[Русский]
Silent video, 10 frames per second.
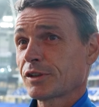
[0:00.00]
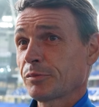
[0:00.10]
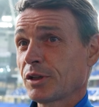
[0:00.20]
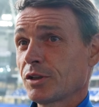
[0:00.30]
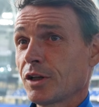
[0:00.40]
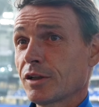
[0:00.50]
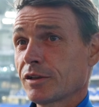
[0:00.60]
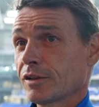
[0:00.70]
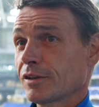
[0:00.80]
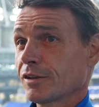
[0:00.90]

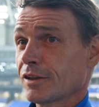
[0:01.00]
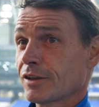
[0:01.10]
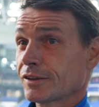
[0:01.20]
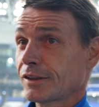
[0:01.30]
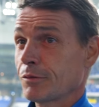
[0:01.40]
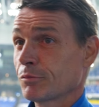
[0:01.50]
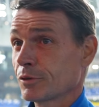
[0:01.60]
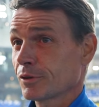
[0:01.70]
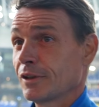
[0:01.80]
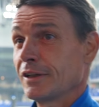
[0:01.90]
запредельные, я
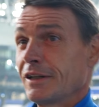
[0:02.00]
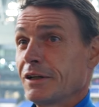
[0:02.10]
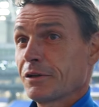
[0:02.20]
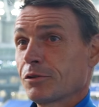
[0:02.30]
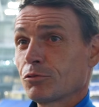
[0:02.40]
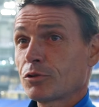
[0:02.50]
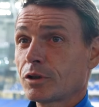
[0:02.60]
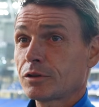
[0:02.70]
сам, э, ну, как